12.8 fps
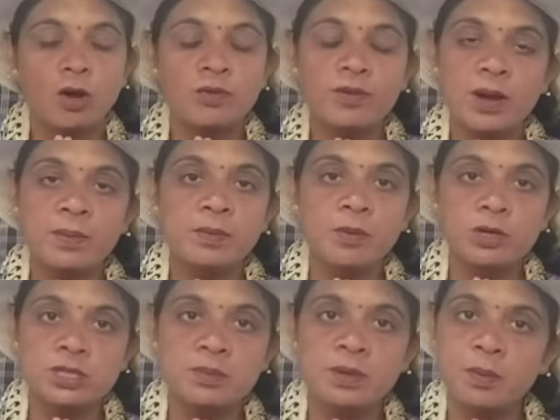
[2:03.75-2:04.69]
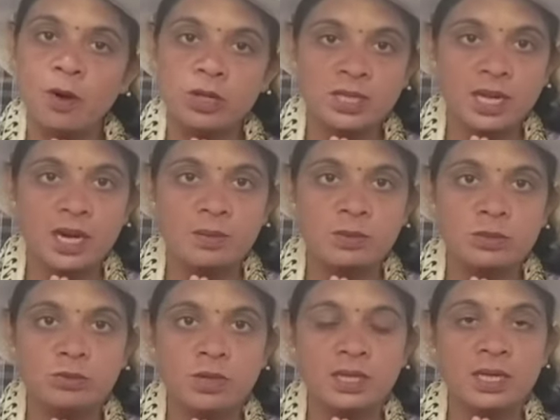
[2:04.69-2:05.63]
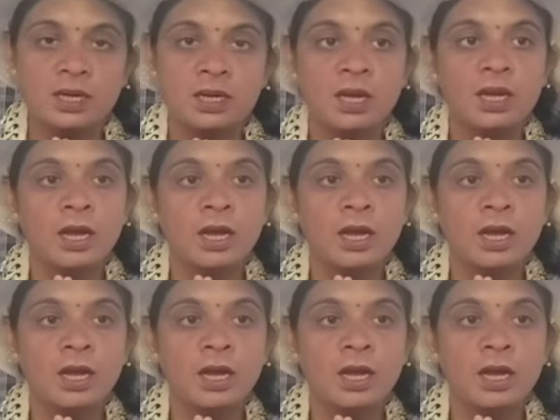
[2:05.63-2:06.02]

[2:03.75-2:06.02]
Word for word: और वहाँ पर मौसम भी बहुत ख़राब हो चुका था